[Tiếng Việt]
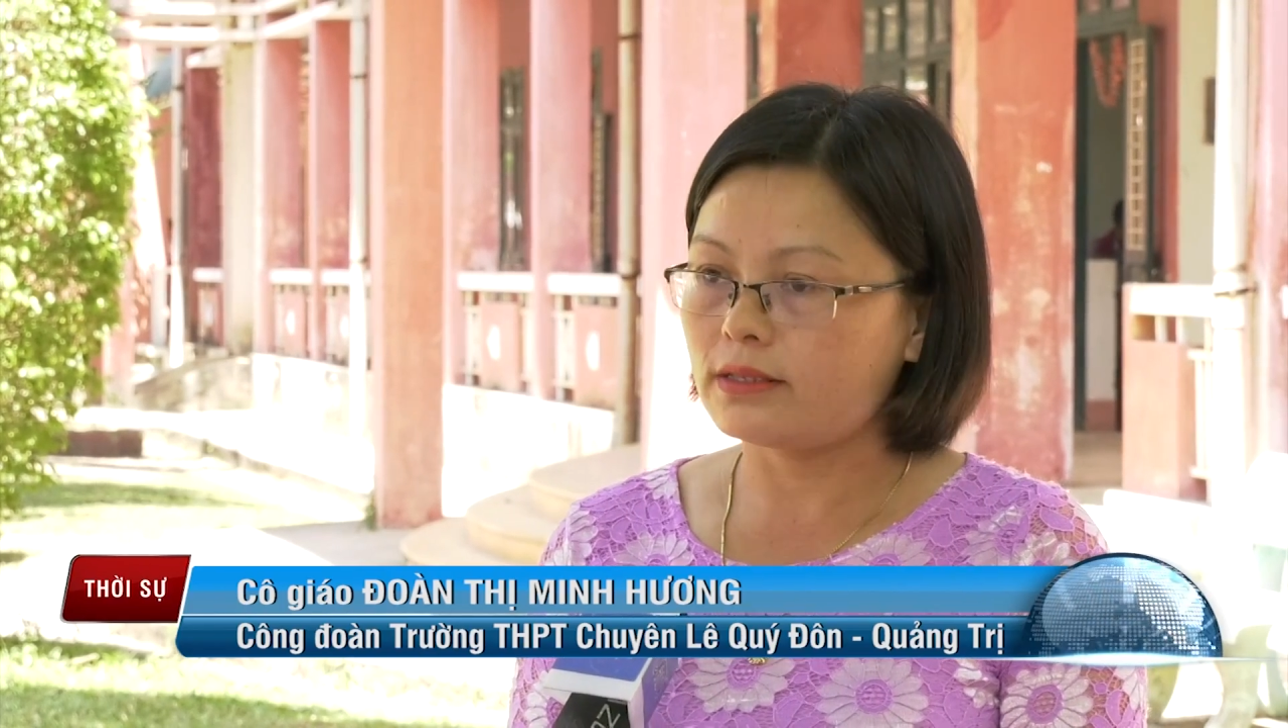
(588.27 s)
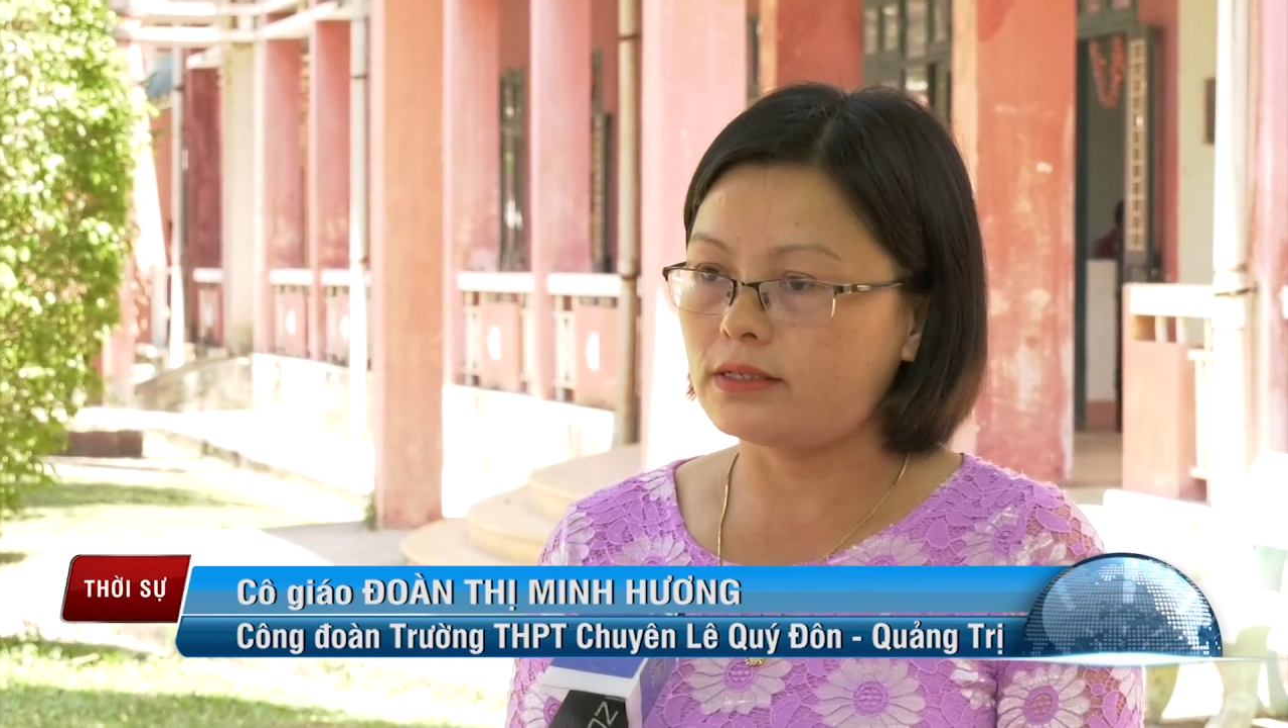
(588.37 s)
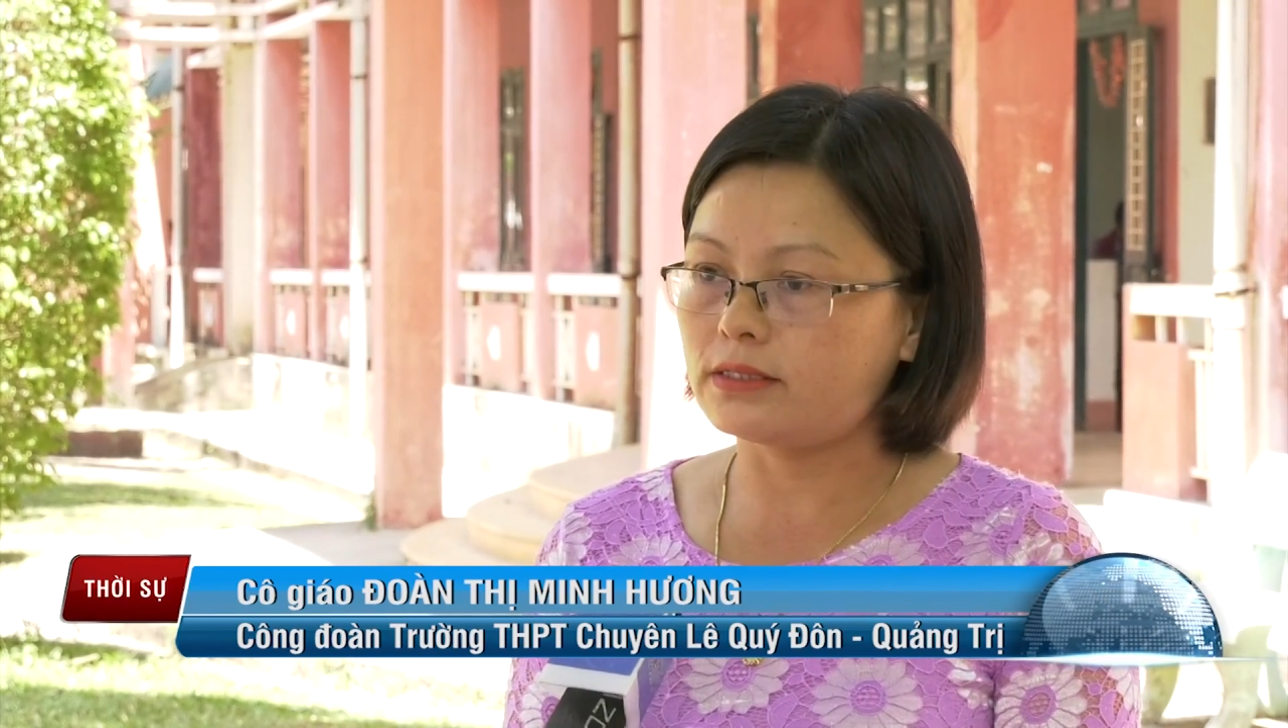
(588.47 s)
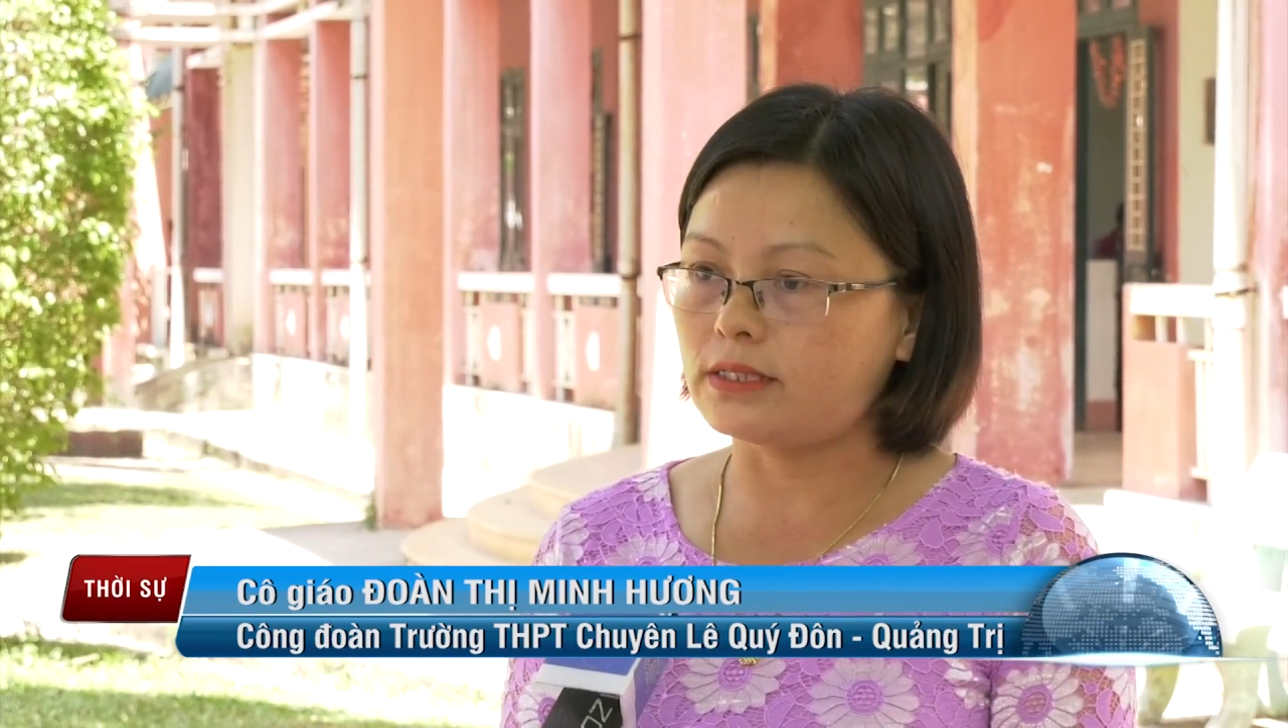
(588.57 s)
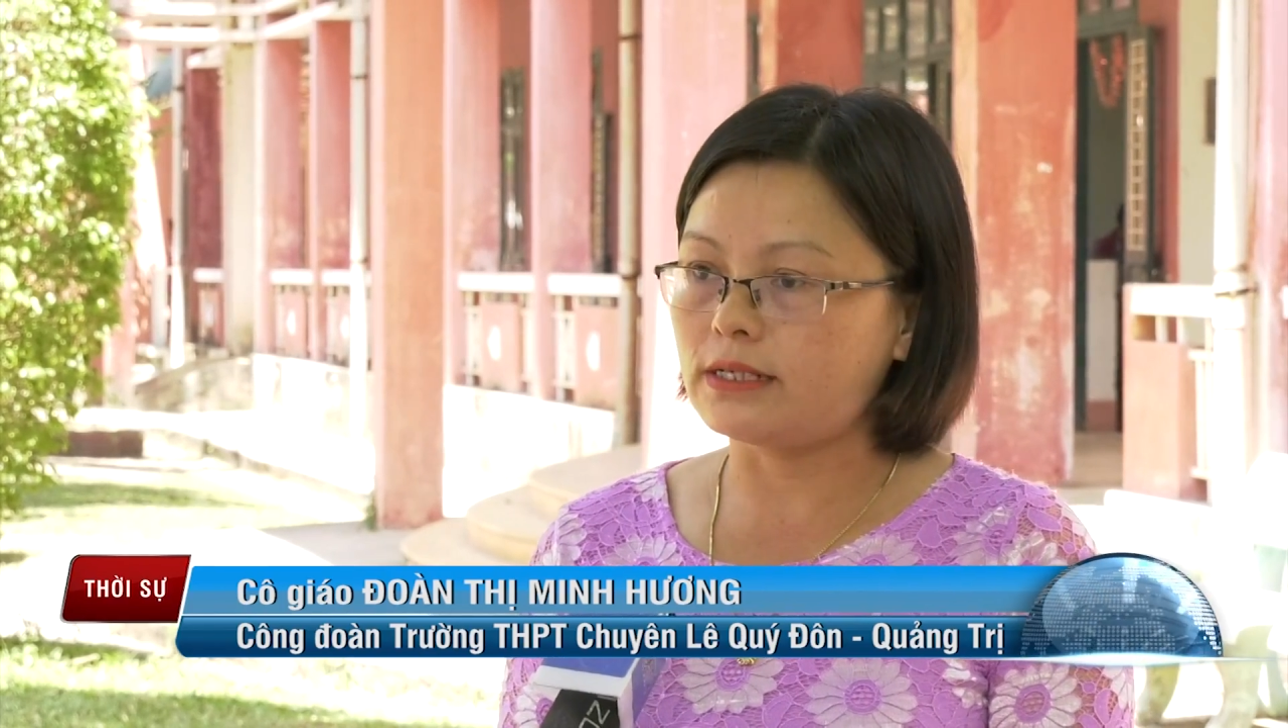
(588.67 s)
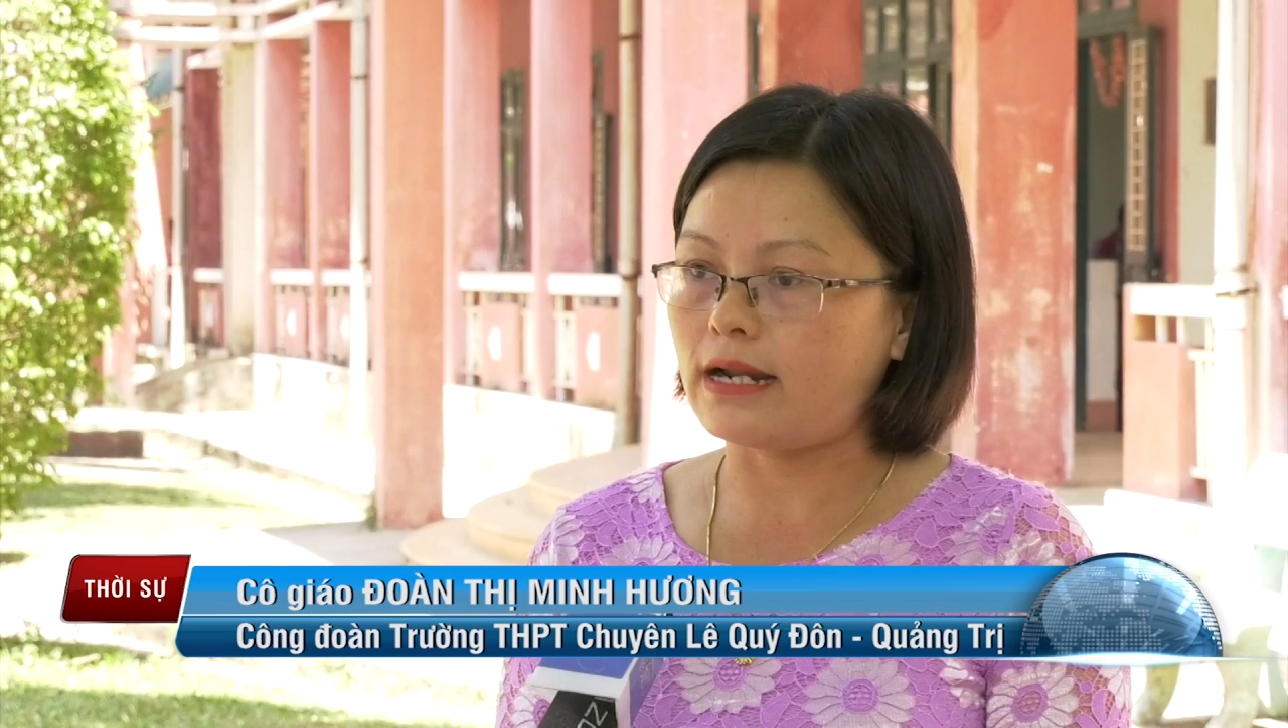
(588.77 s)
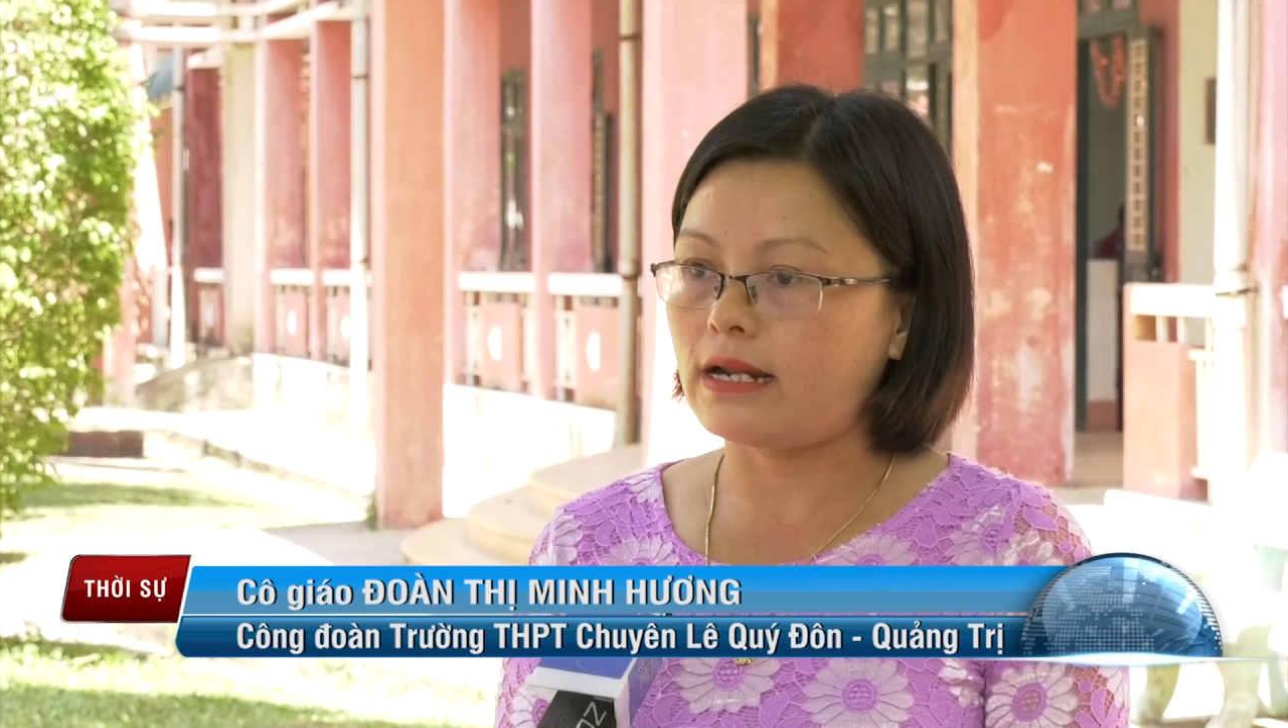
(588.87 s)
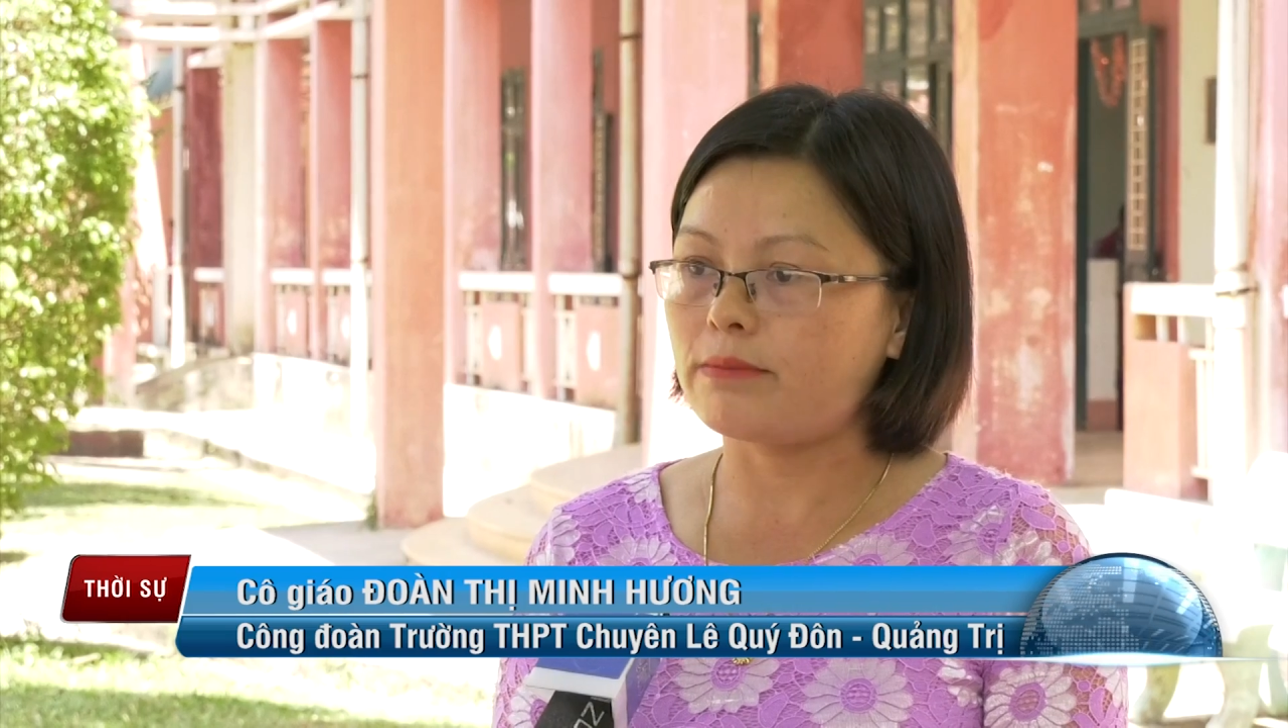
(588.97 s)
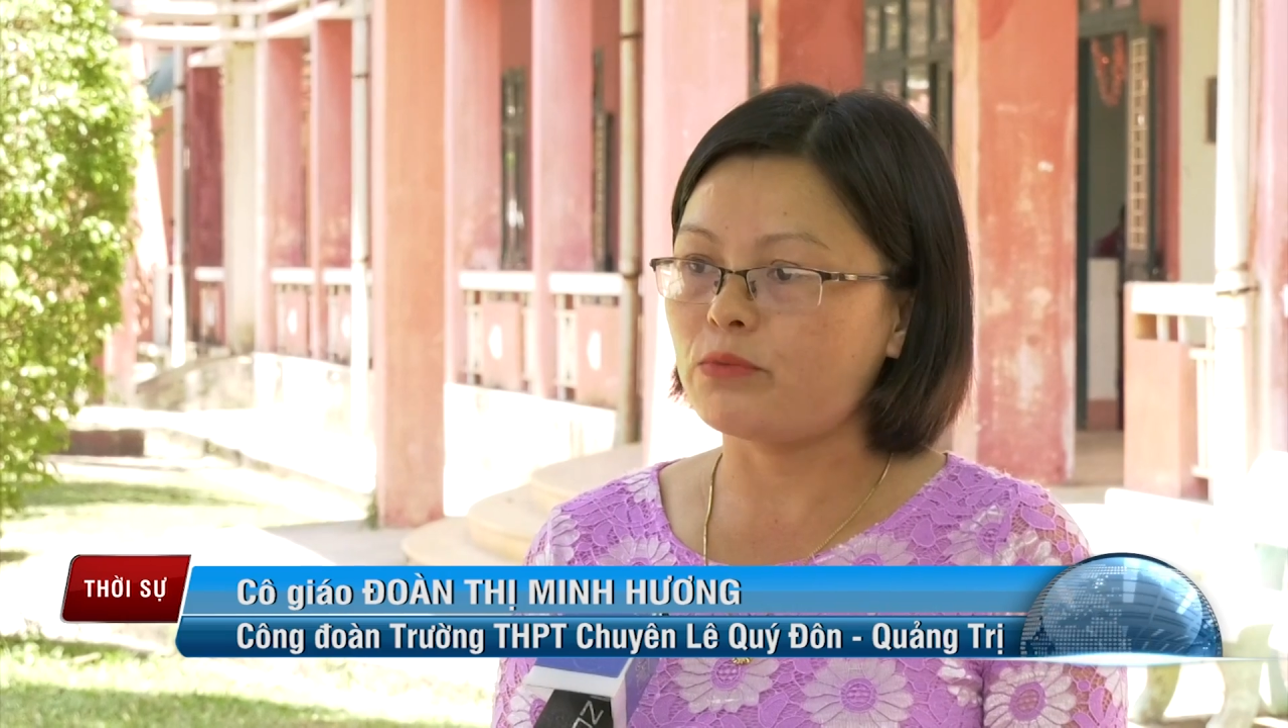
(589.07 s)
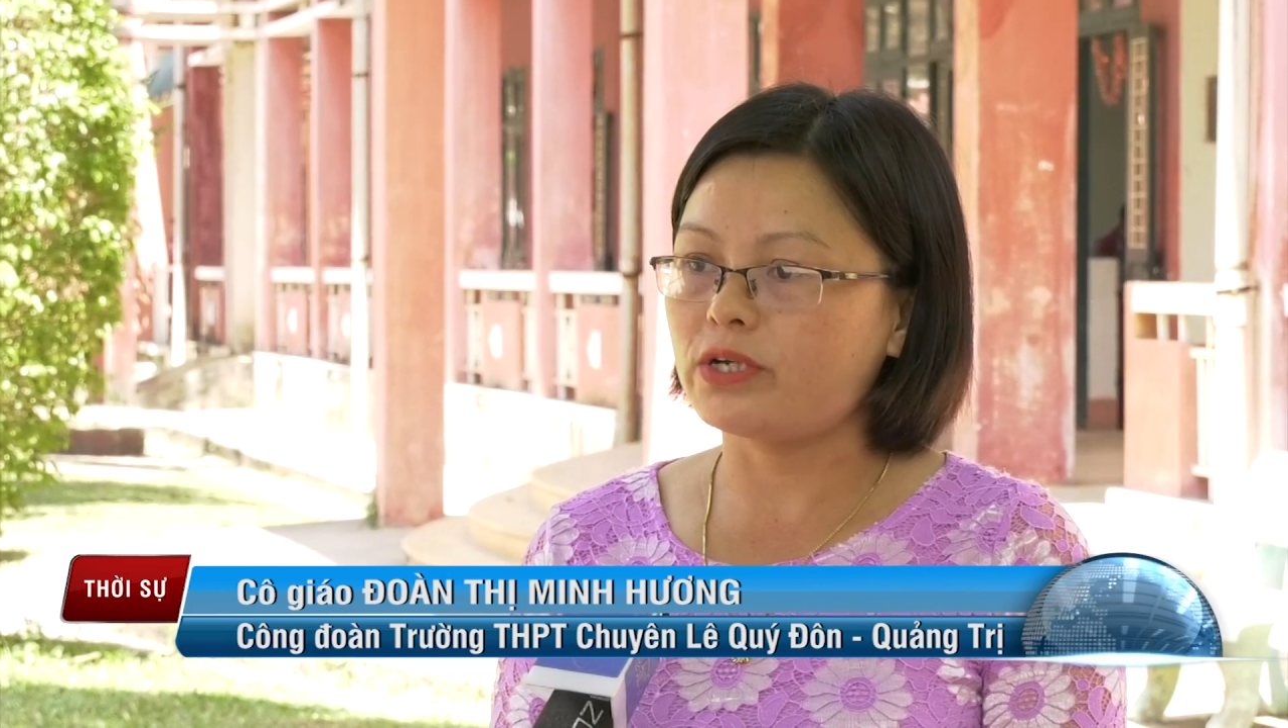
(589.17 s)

thực sự đã là một